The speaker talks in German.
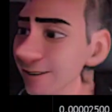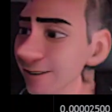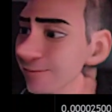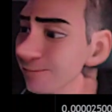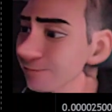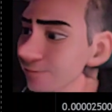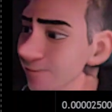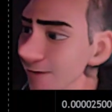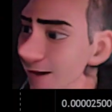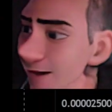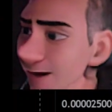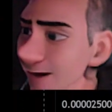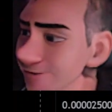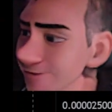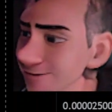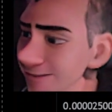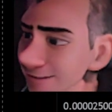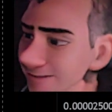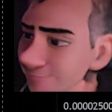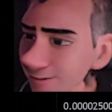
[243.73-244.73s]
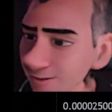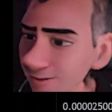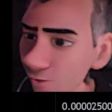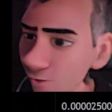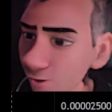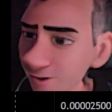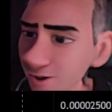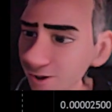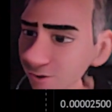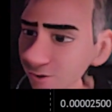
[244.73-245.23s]
Ah, wir sind jetzt wieder
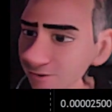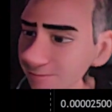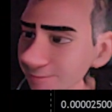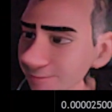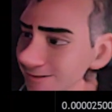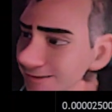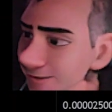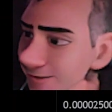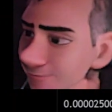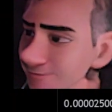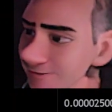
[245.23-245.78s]
hochgeschossen, ein bisschen auf 7.